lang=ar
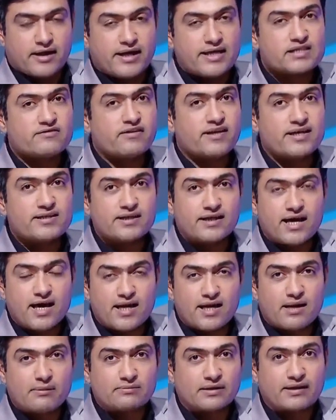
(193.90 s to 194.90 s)
الناس في النادي
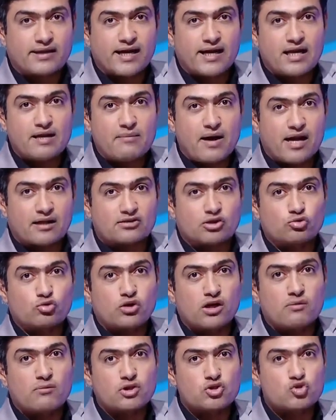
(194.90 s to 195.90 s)
الاهلي لما بتتكلم على
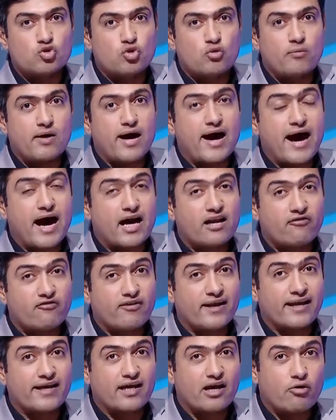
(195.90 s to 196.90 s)
تطوير المنظومه
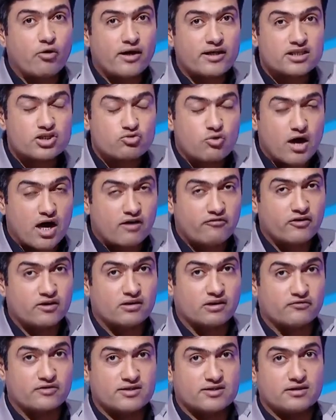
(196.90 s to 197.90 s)
عارفه الكواليس وعارفه
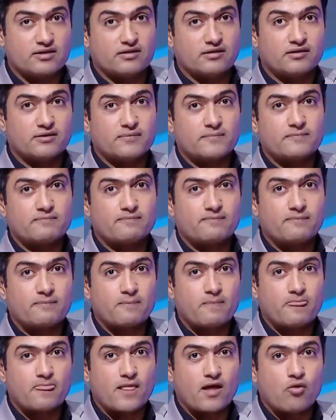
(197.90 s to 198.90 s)
التفاصيل
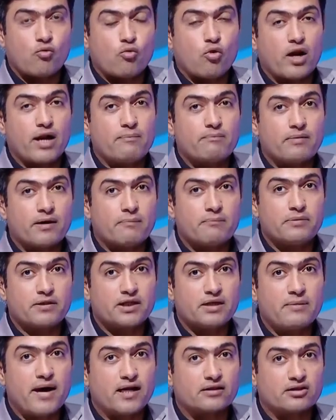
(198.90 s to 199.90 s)
ولما
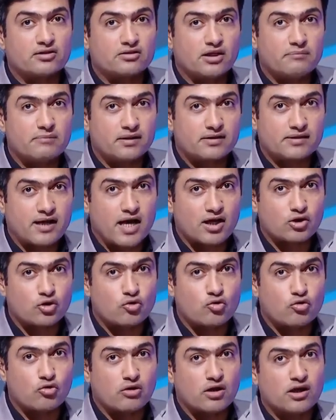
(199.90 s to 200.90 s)
بتبعت خطاب لاتحاد
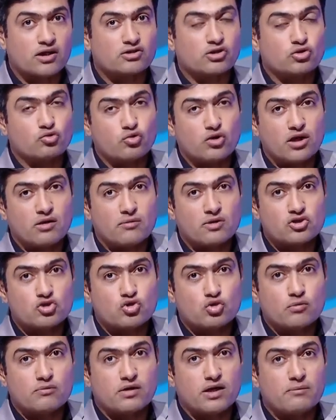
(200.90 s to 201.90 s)
الكوره لتطوير
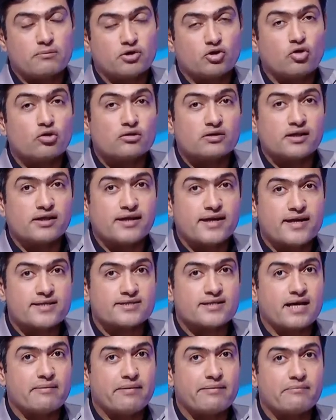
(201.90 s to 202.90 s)
المنظومه بتحط
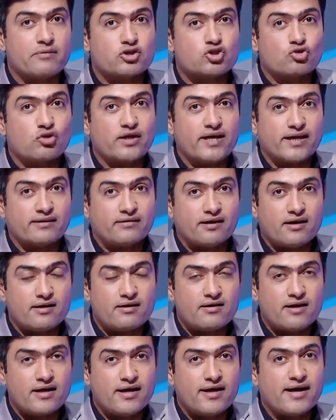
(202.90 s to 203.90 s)
الناس امام
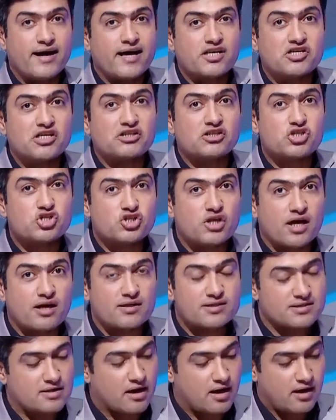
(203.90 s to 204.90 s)
مسؤوليتها عشان
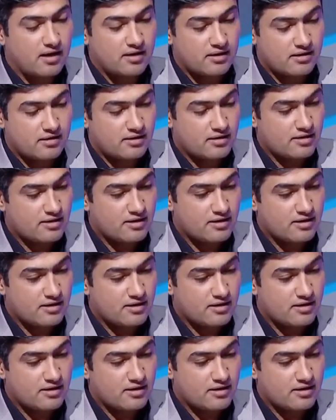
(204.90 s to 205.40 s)
تشتغل صح